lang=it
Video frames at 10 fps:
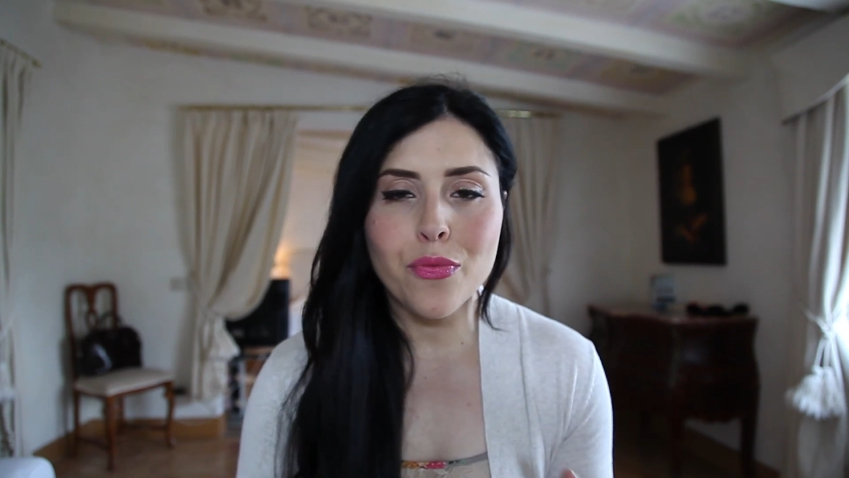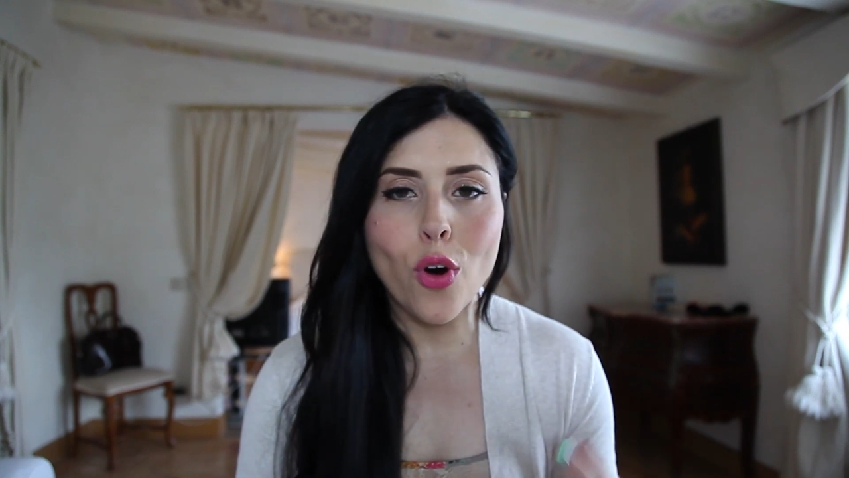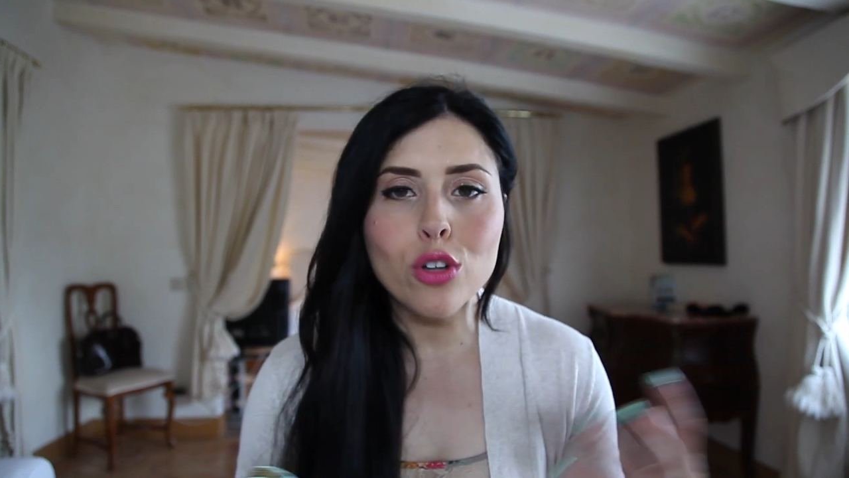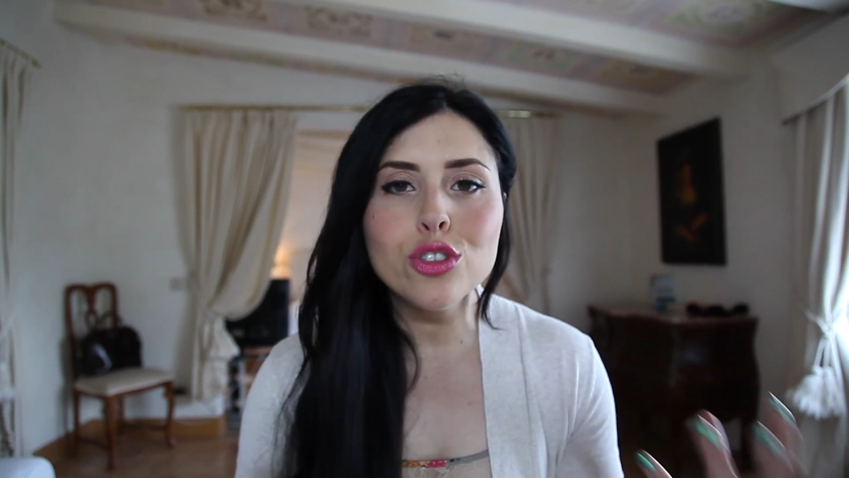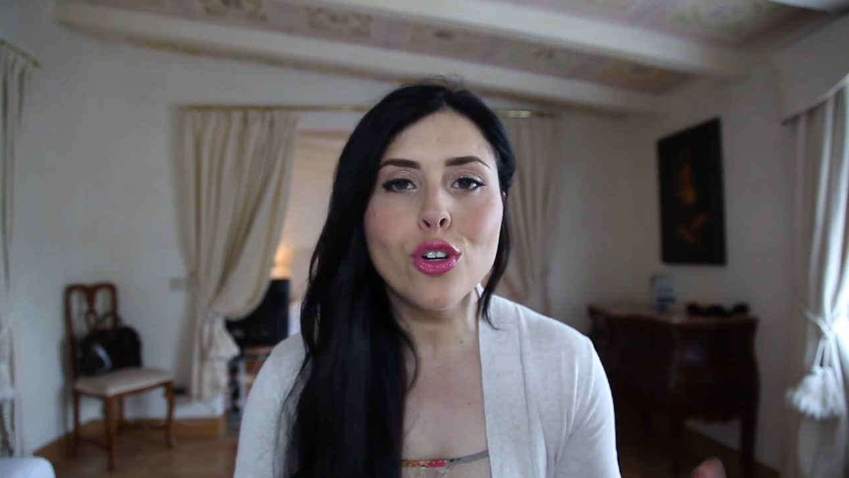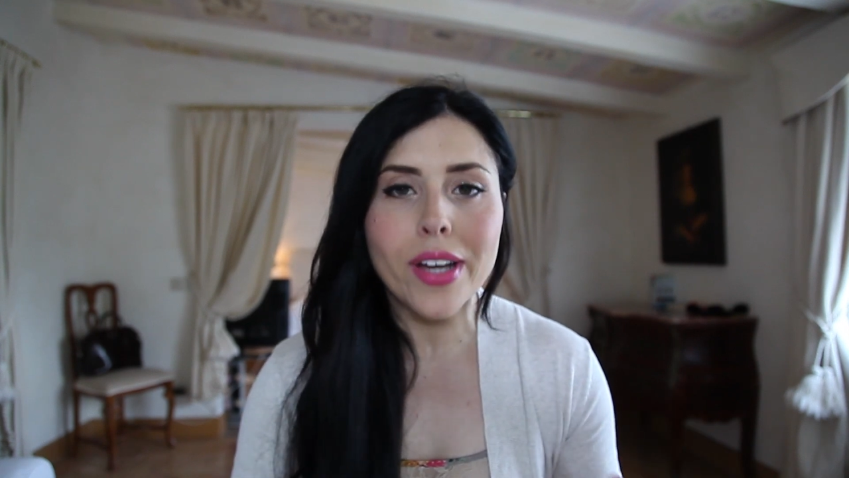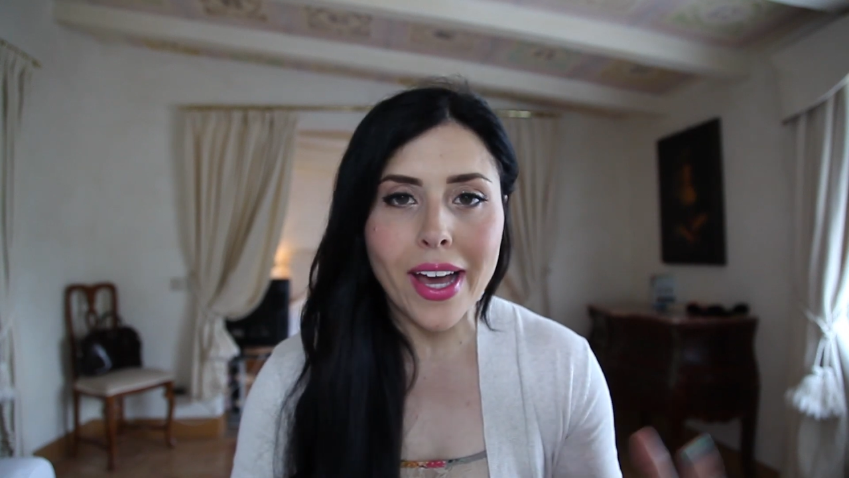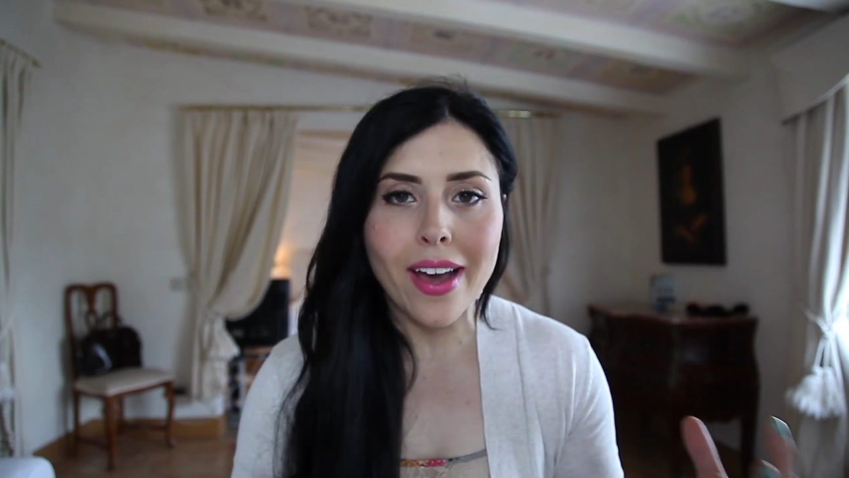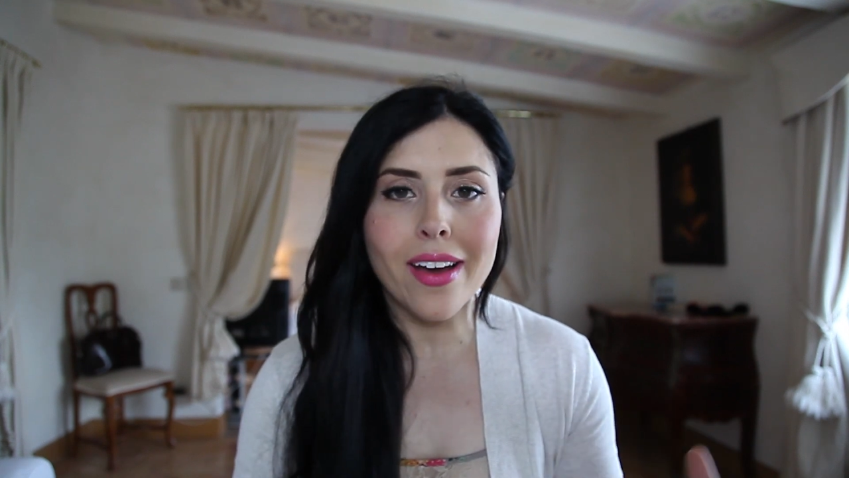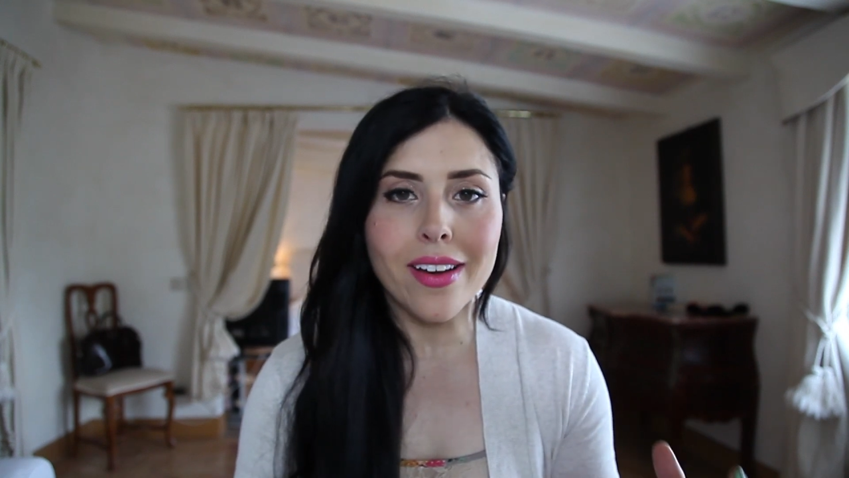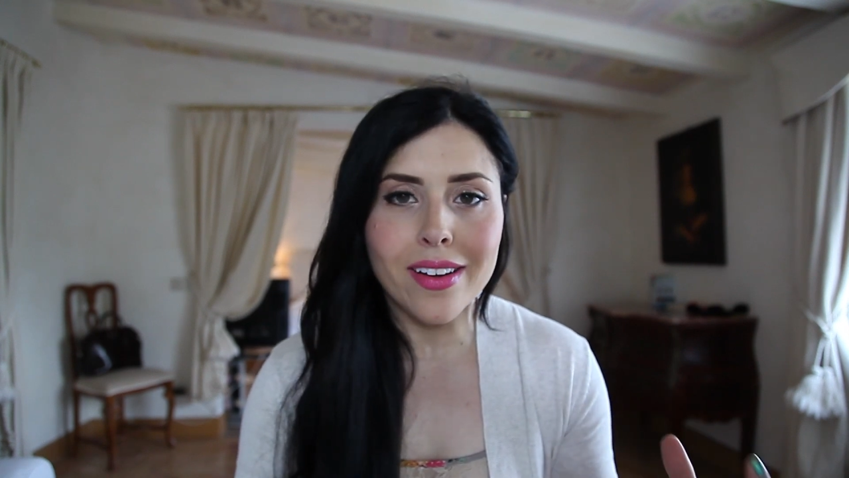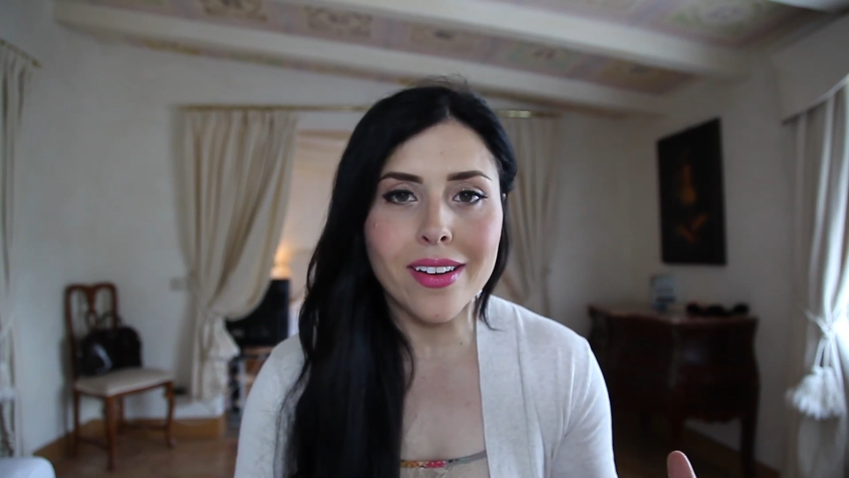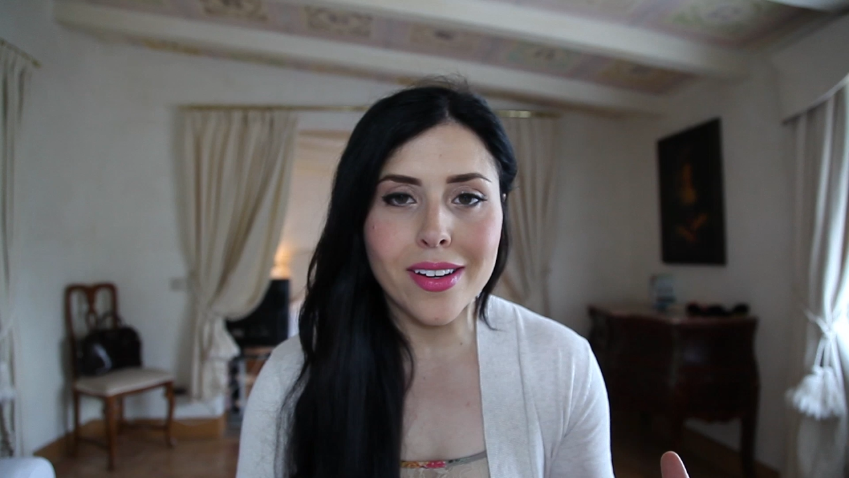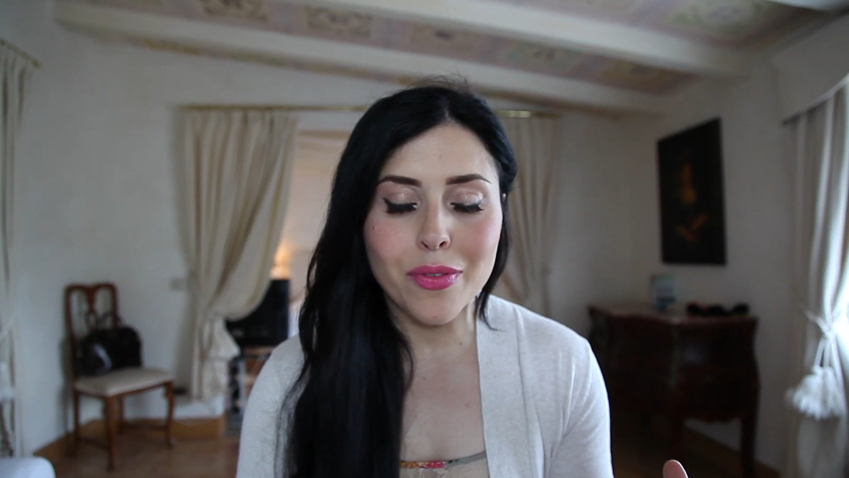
voglio, che,